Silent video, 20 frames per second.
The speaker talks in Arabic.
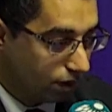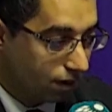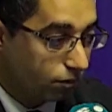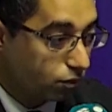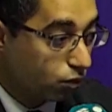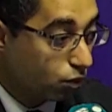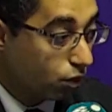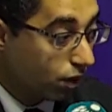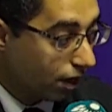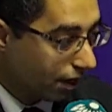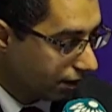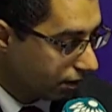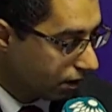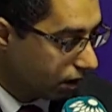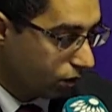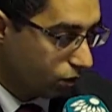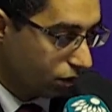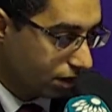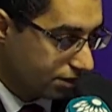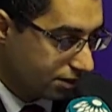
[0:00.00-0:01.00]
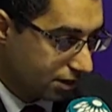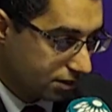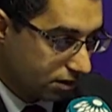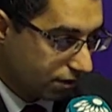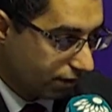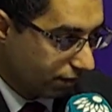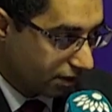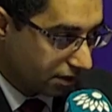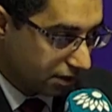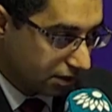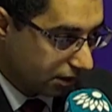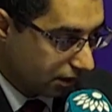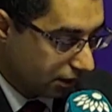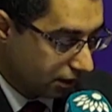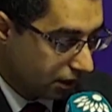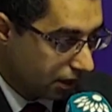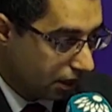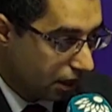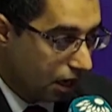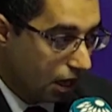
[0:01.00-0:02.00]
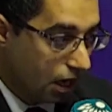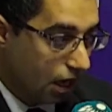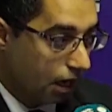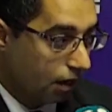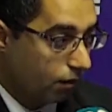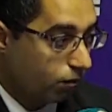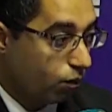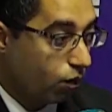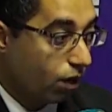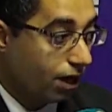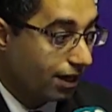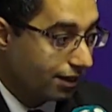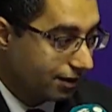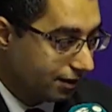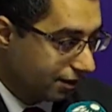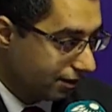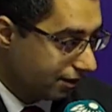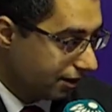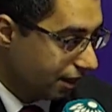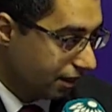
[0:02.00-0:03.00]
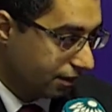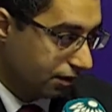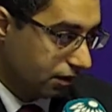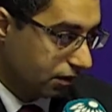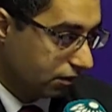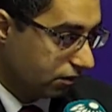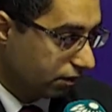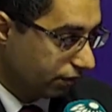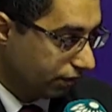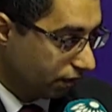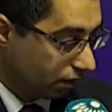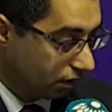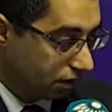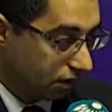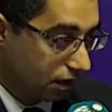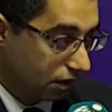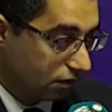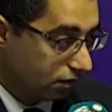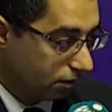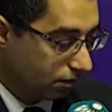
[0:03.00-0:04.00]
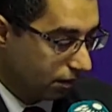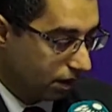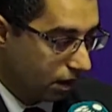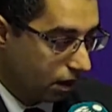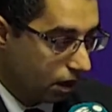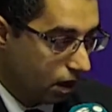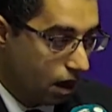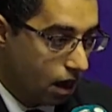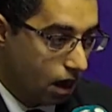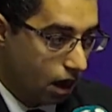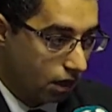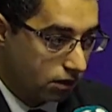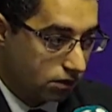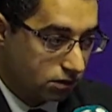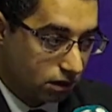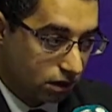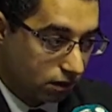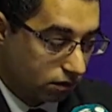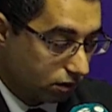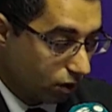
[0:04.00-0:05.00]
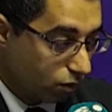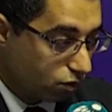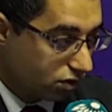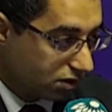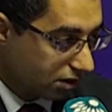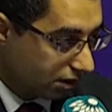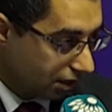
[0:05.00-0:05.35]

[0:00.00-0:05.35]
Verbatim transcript: ولم تراعي القانون الأساسي الفلسطيني المحدد لهذه الاتفاقية عندما أصدرت